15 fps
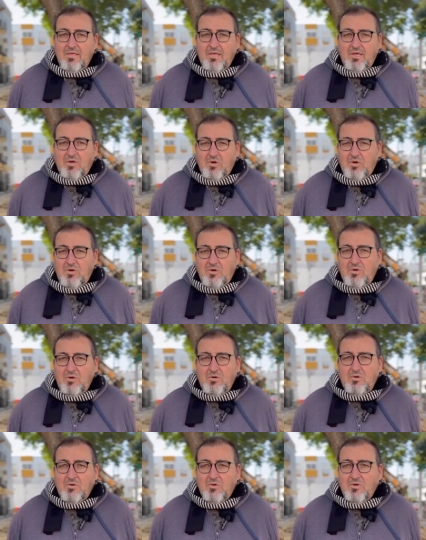
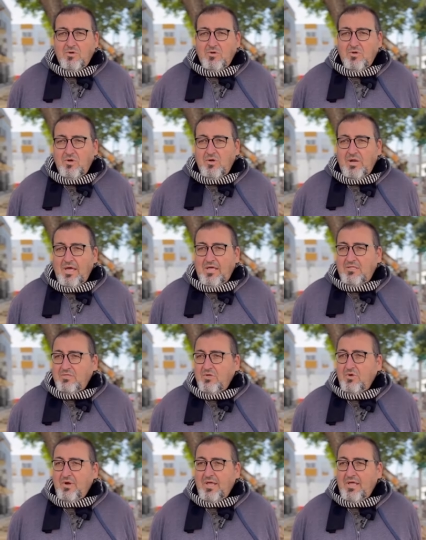con, las
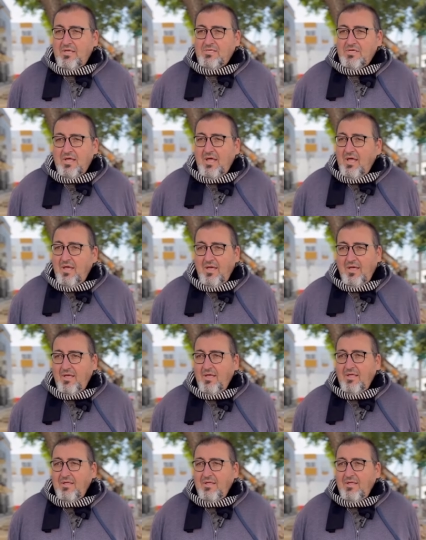gestiones hechas